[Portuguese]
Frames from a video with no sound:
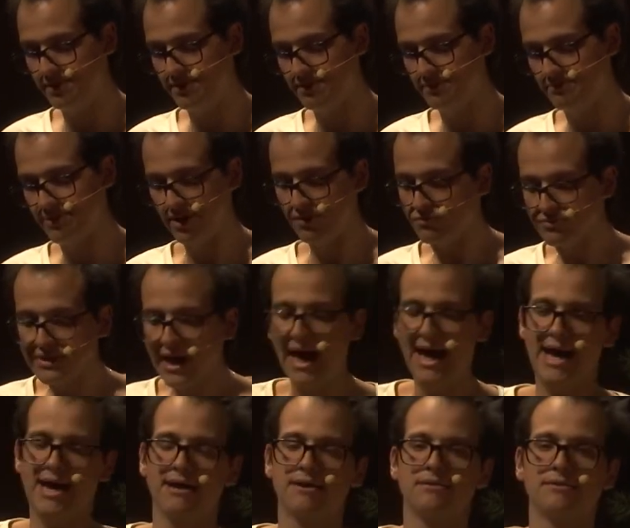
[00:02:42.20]
em
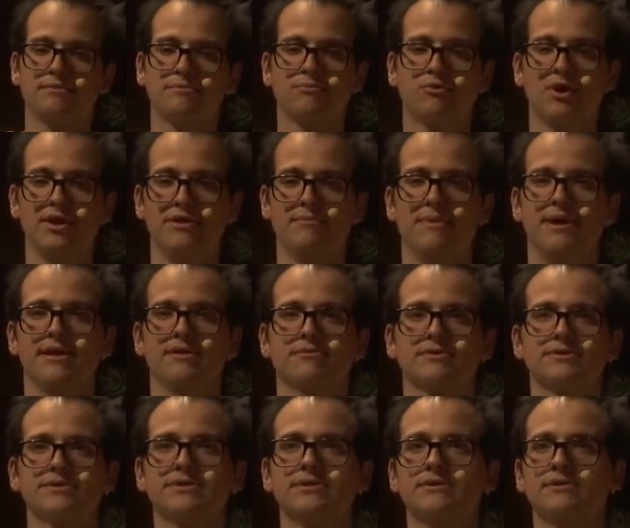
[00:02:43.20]
perguntar para o
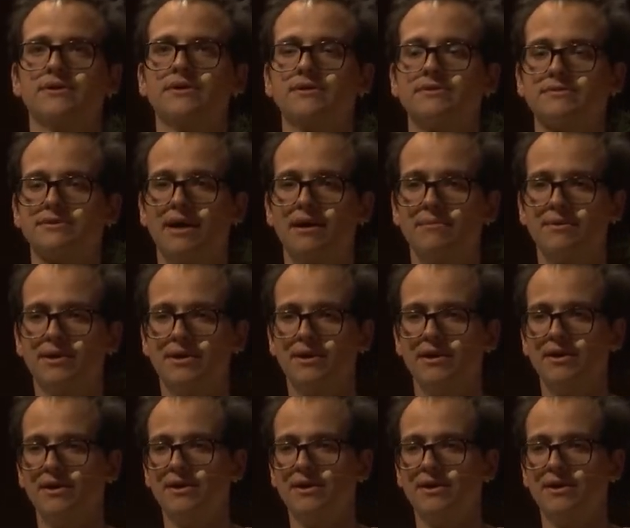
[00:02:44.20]
alimento, assim, sabe?